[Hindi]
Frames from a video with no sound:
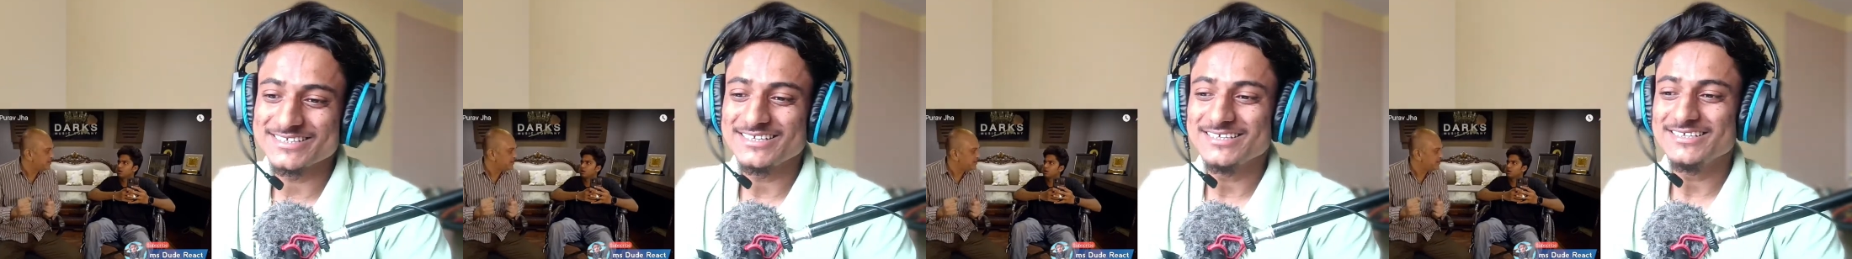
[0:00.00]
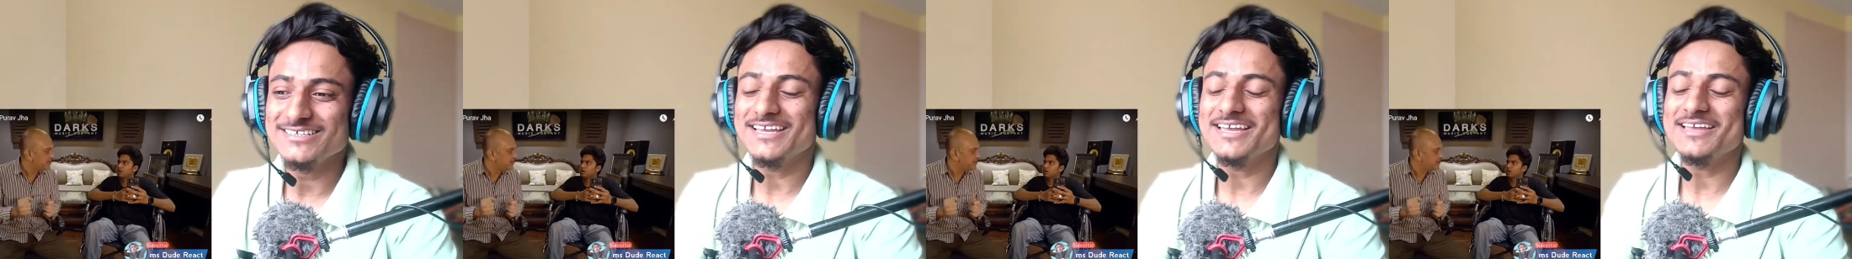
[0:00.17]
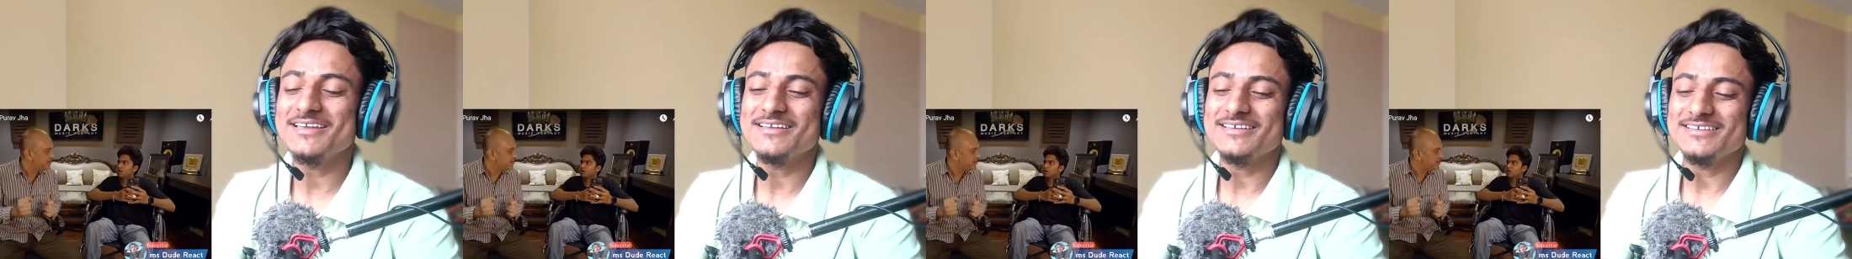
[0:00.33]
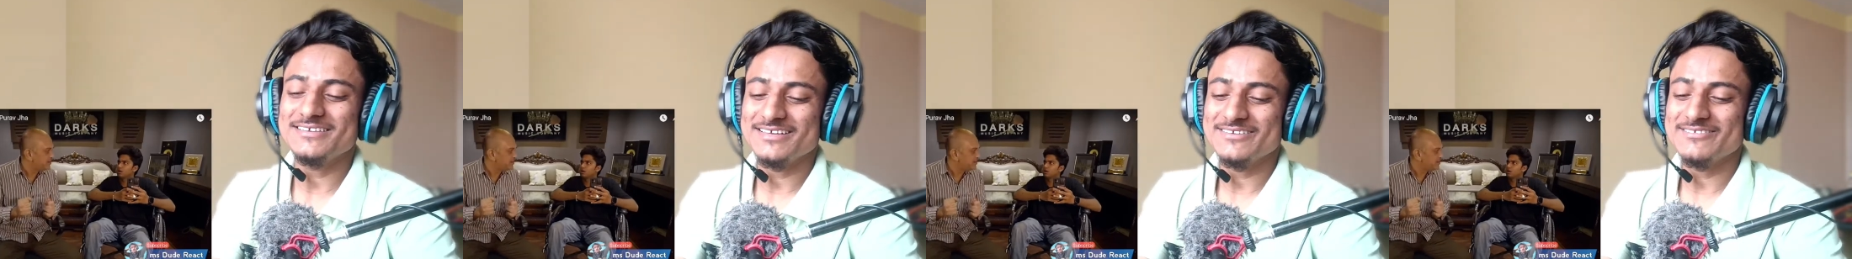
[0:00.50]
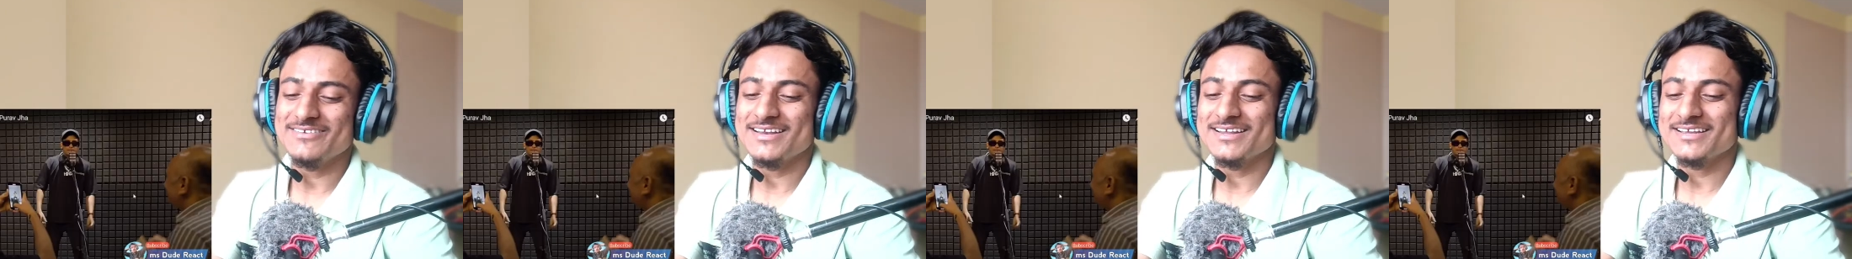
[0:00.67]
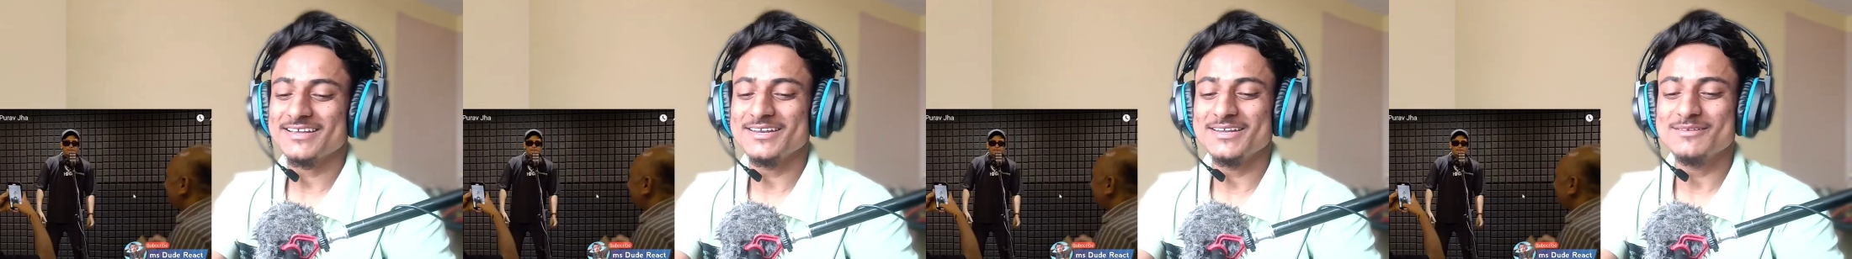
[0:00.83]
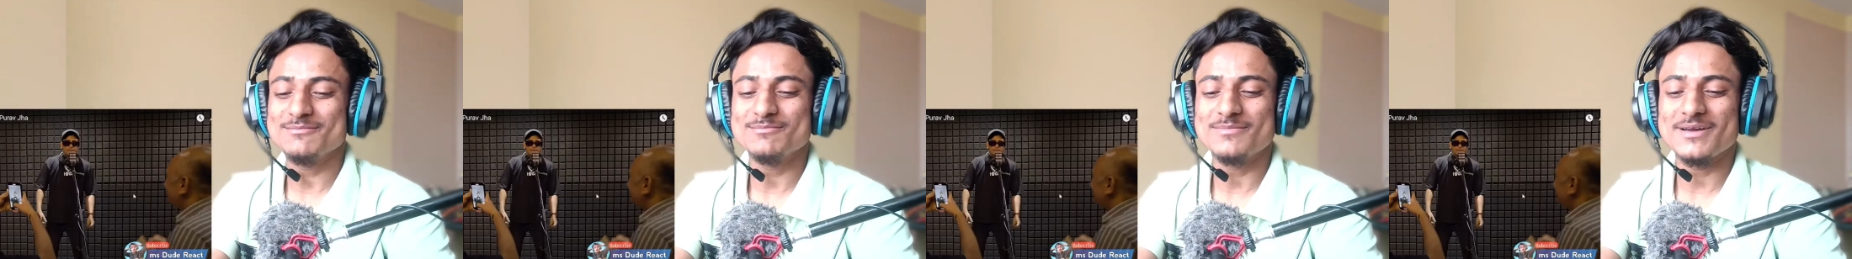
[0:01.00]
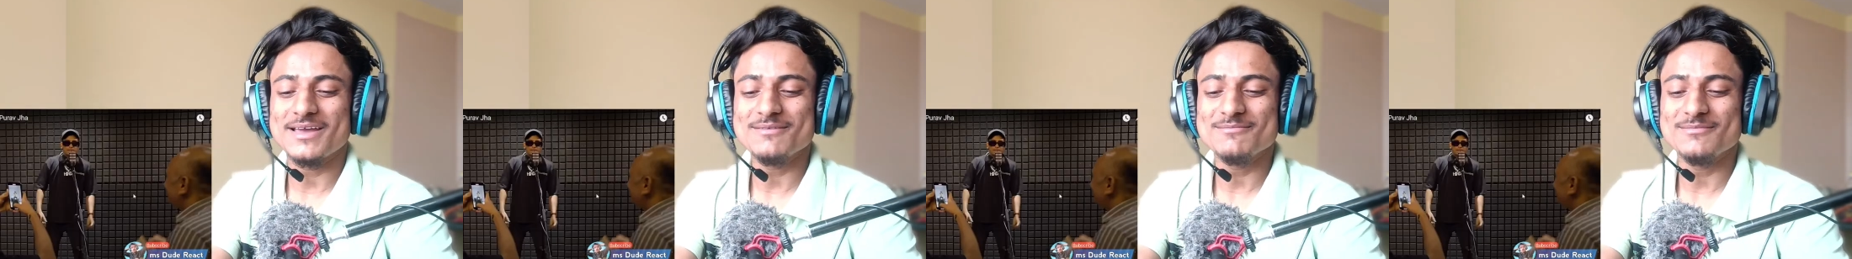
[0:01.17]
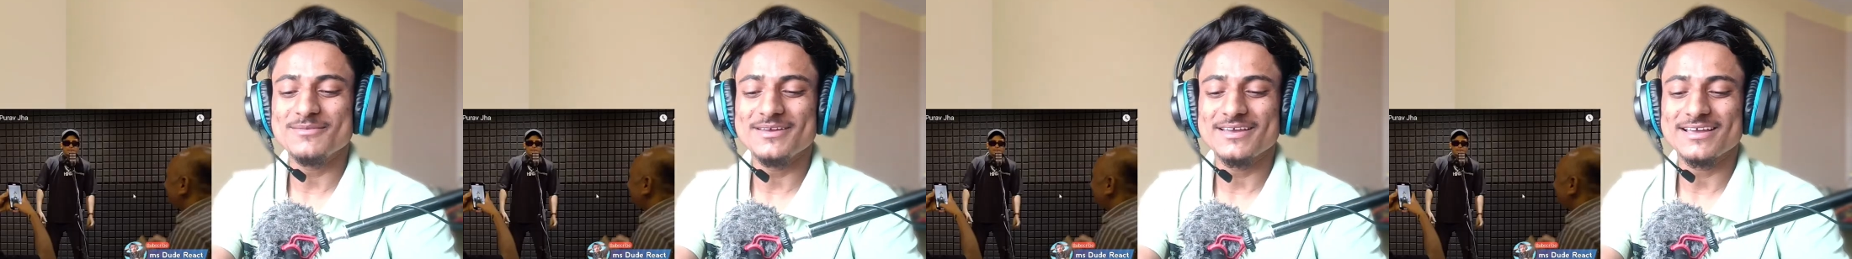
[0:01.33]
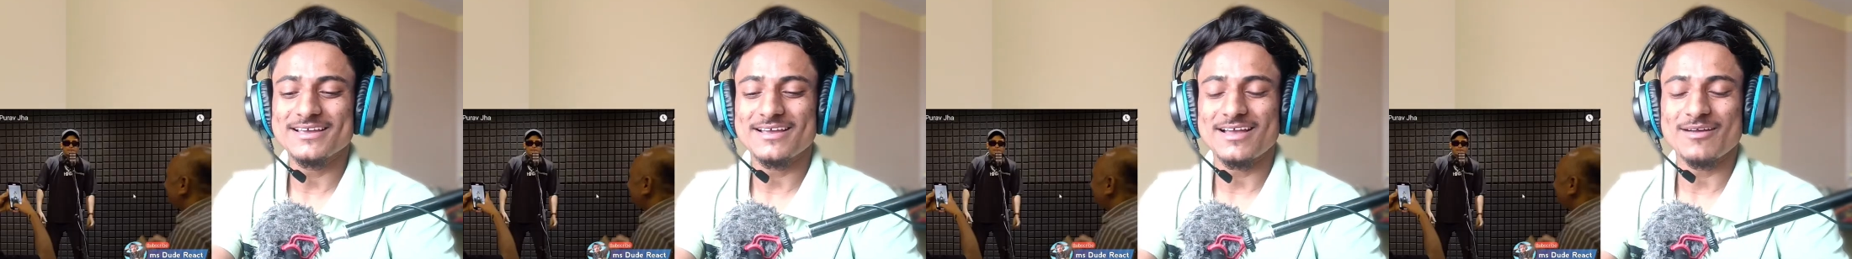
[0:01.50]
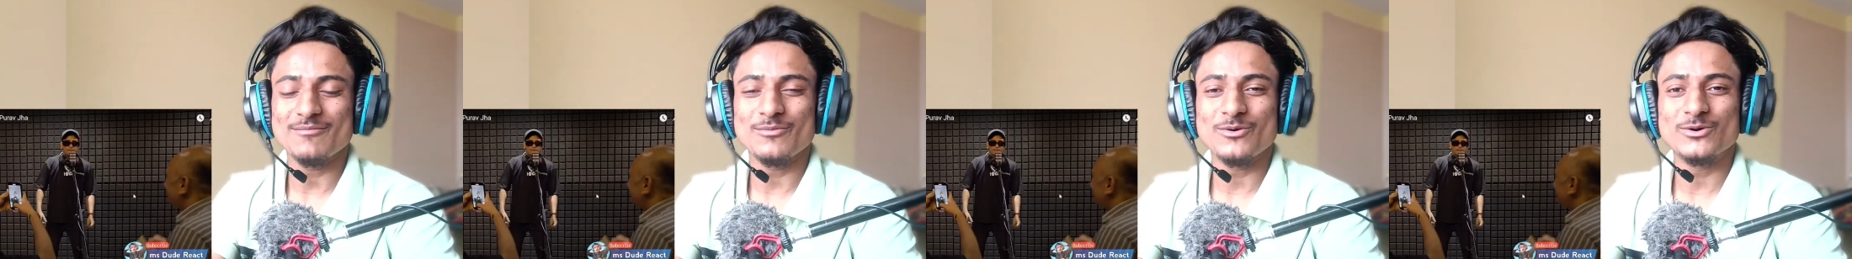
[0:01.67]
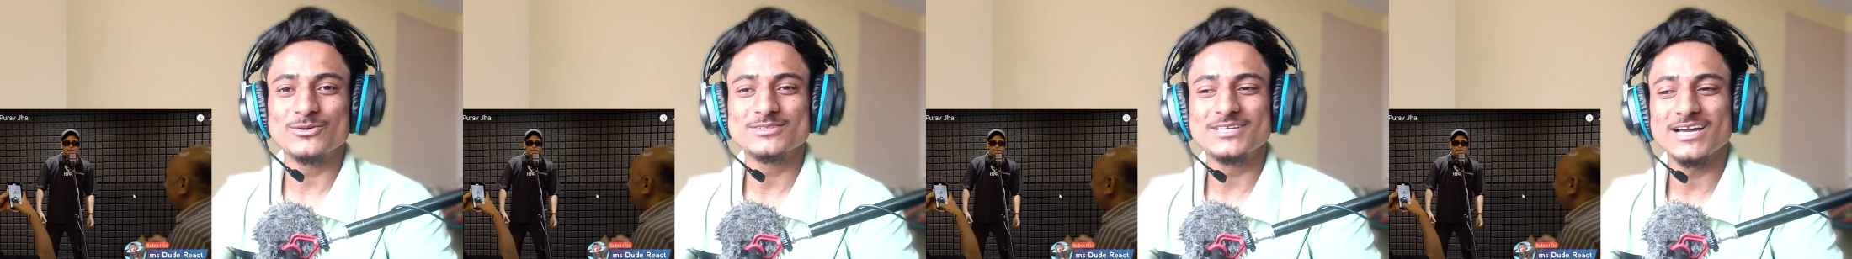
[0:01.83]
ये ये वाला क्लिप भाई मैं
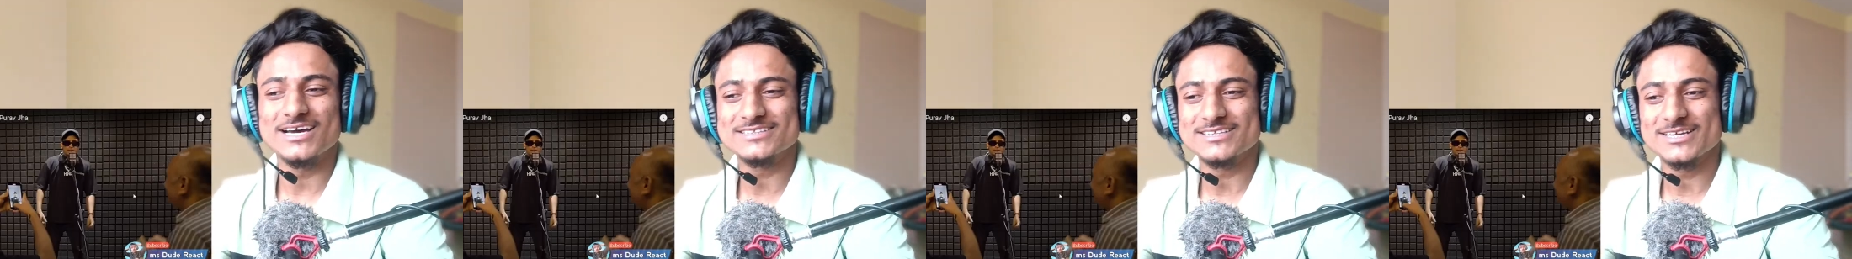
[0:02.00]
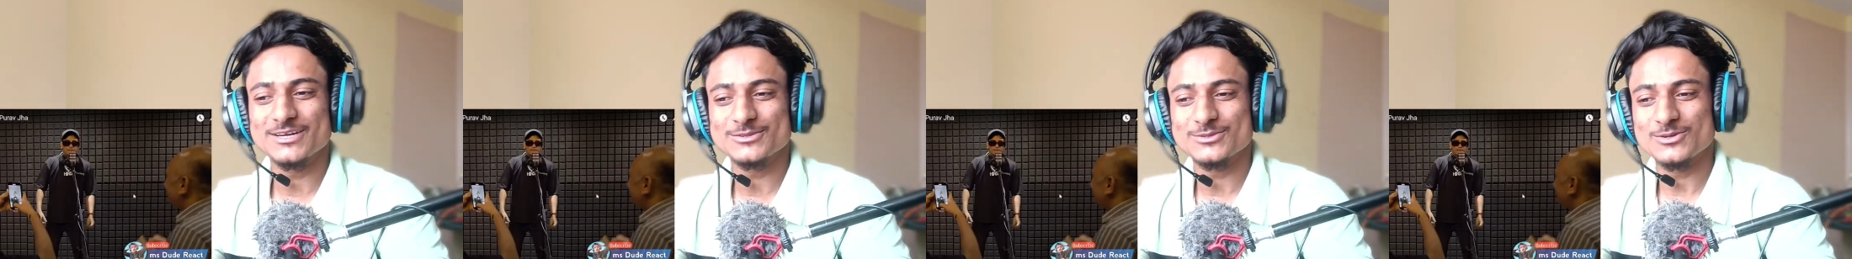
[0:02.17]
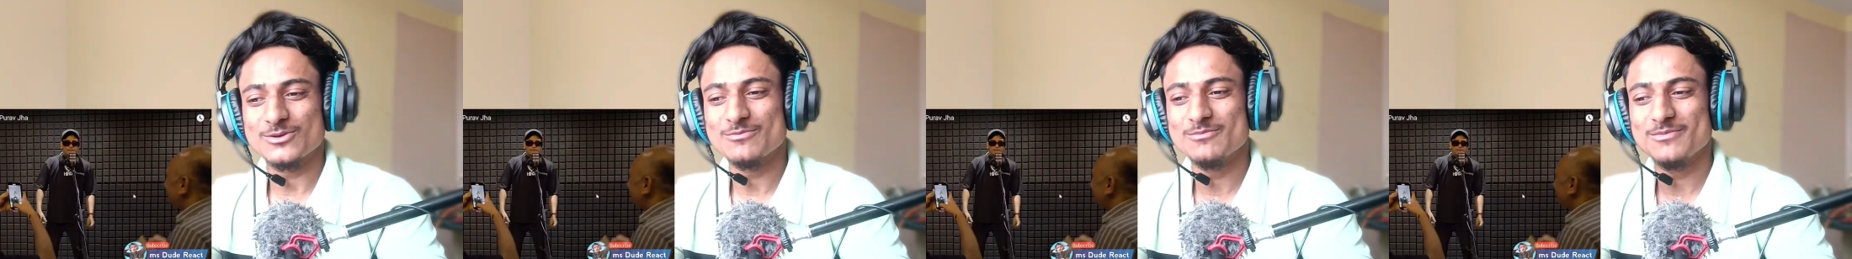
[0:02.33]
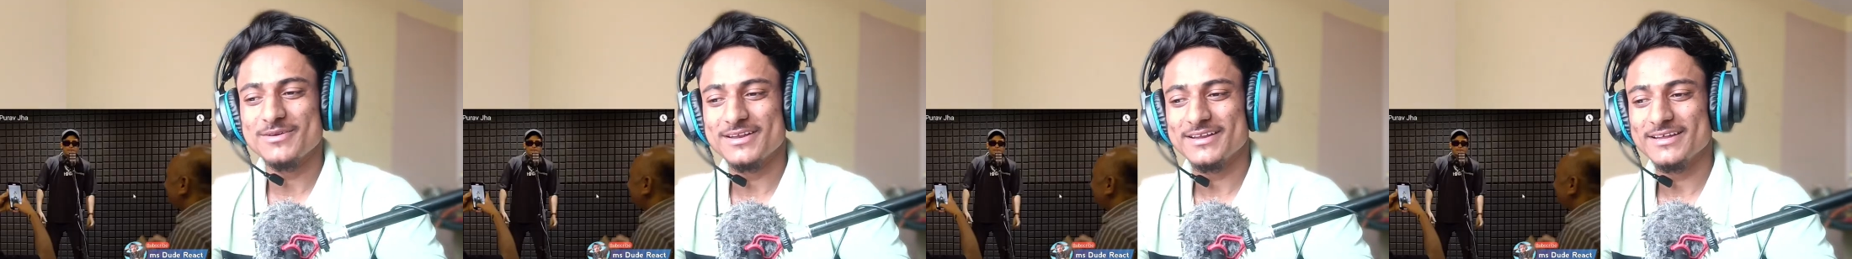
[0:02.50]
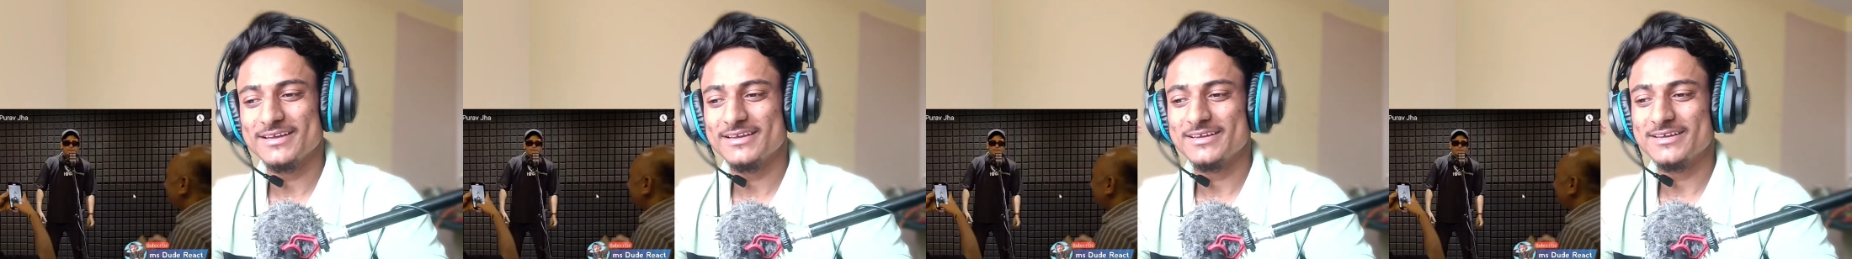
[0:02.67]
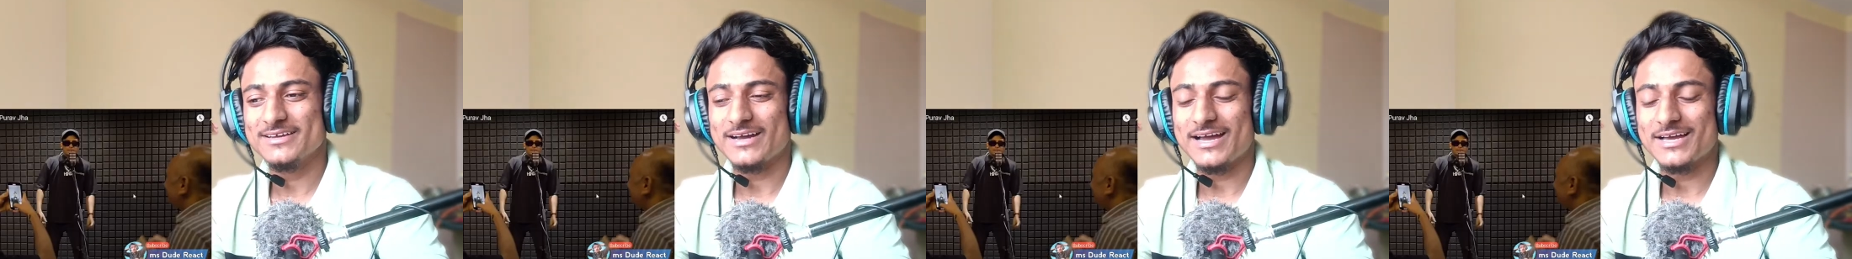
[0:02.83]
बहुत गाता रहता हूँ मेरे